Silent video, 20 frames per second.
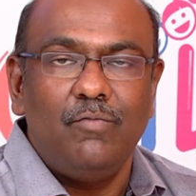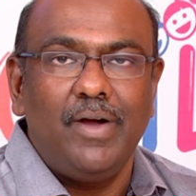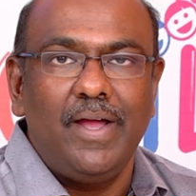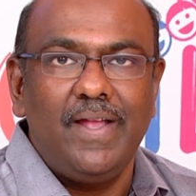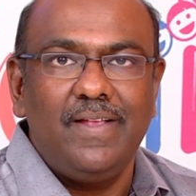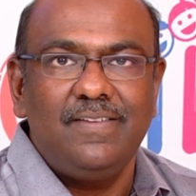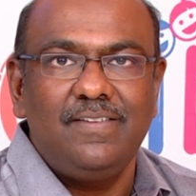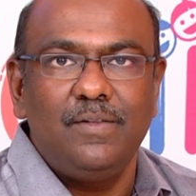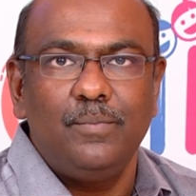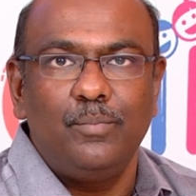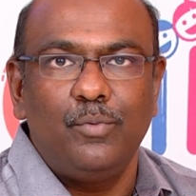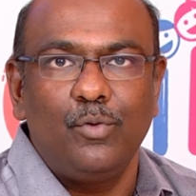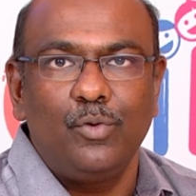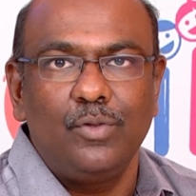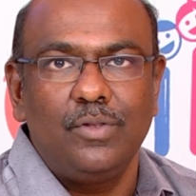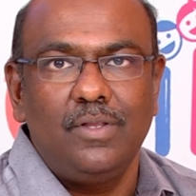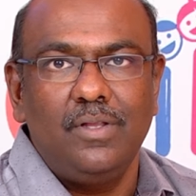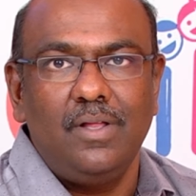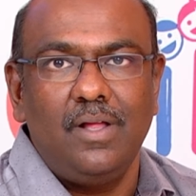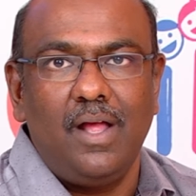வயசு
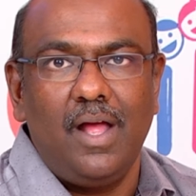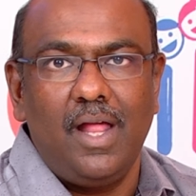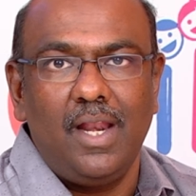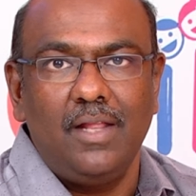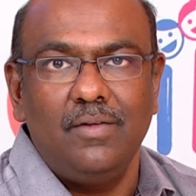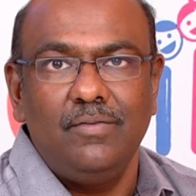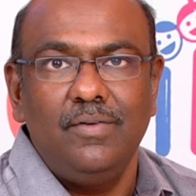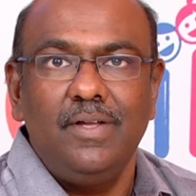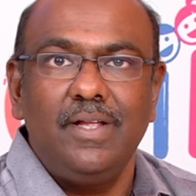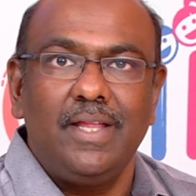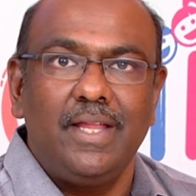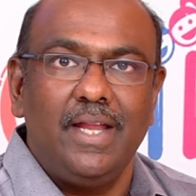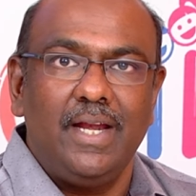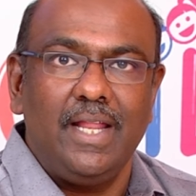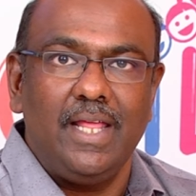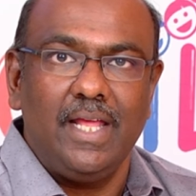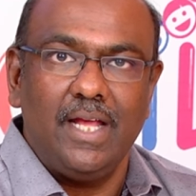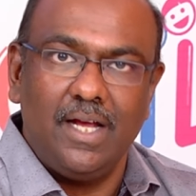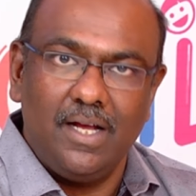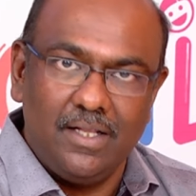பொறுத்து அளவு
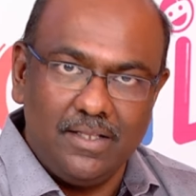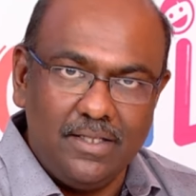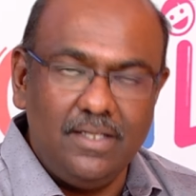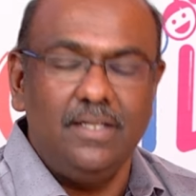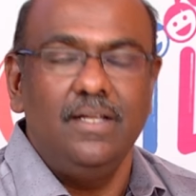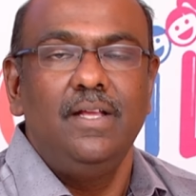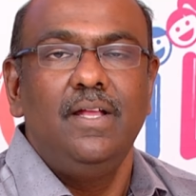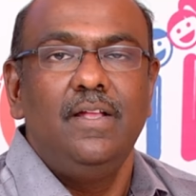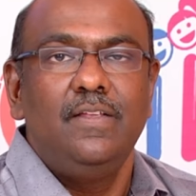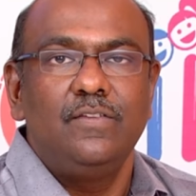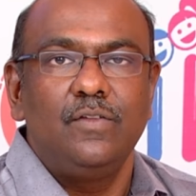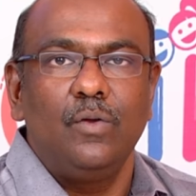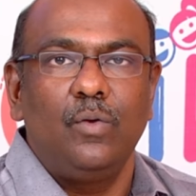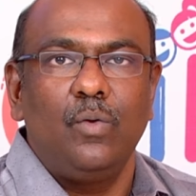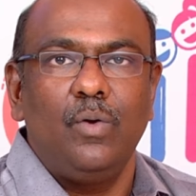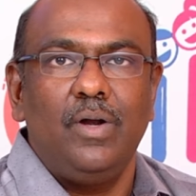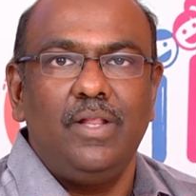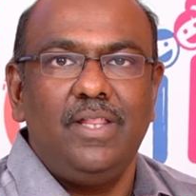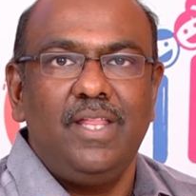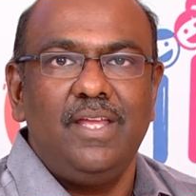கிடையாது ஸோ
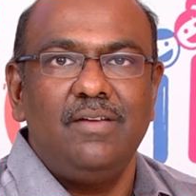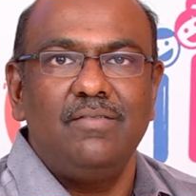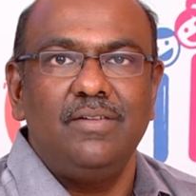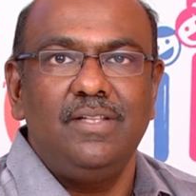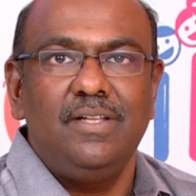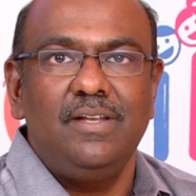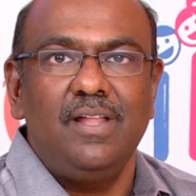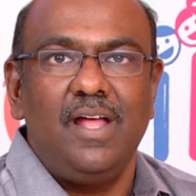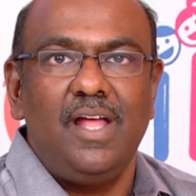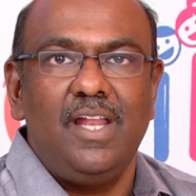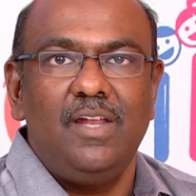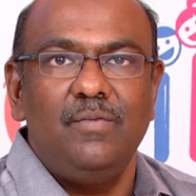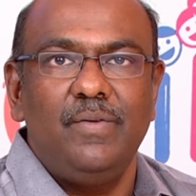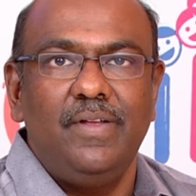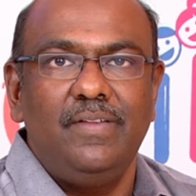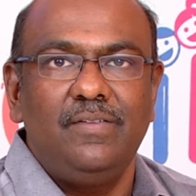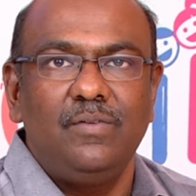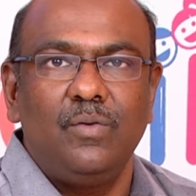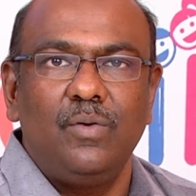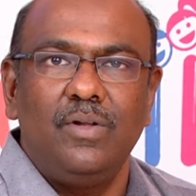குழந்தைங்க வந்து நாலு
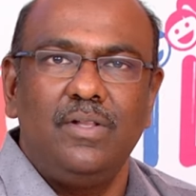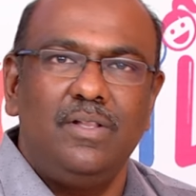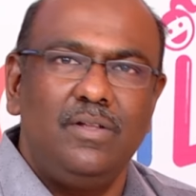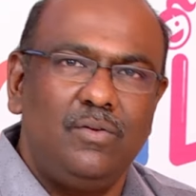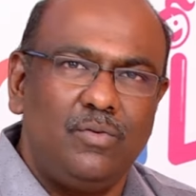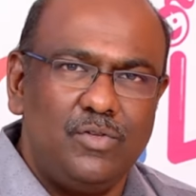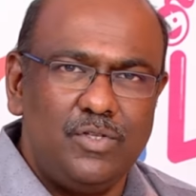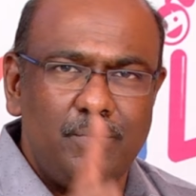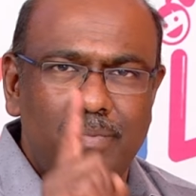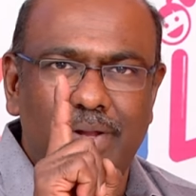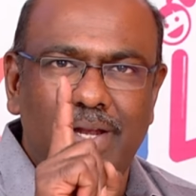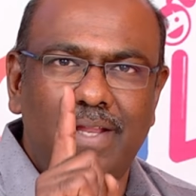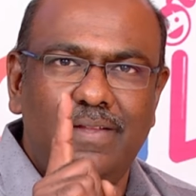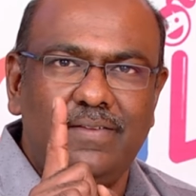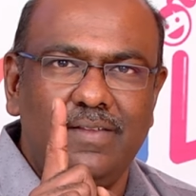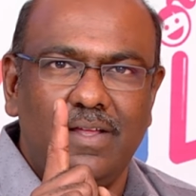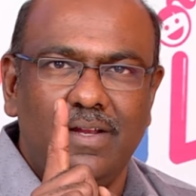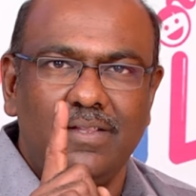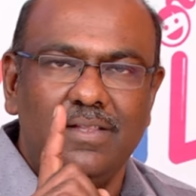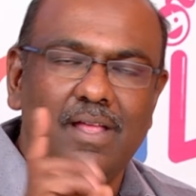வயசு குழந்த கொஞ்சம்
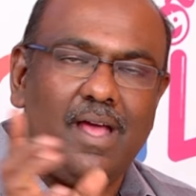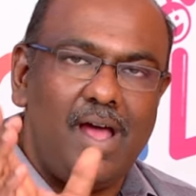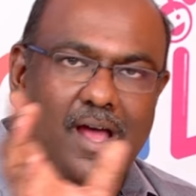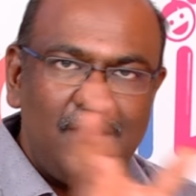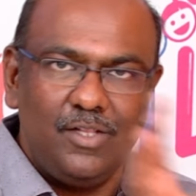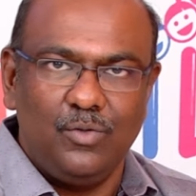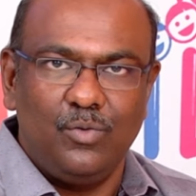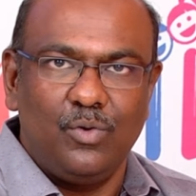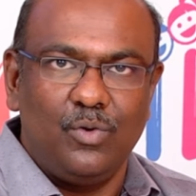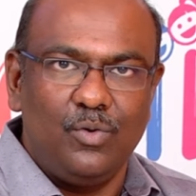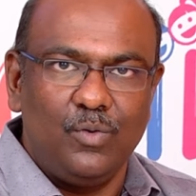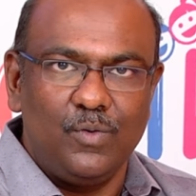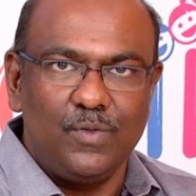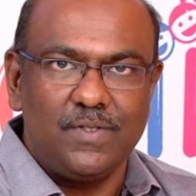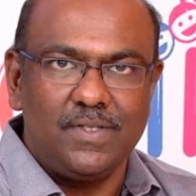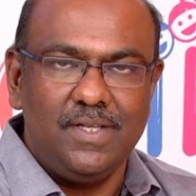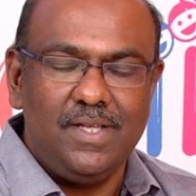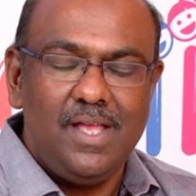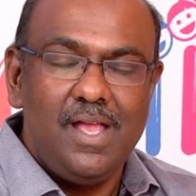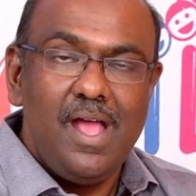மெல்லிசாக இருந்தால் அதுக்கு ஒரு
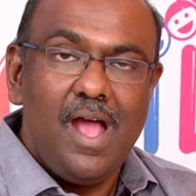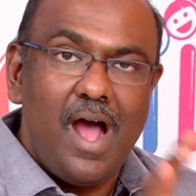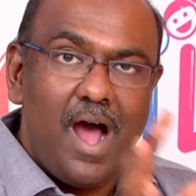டோஸு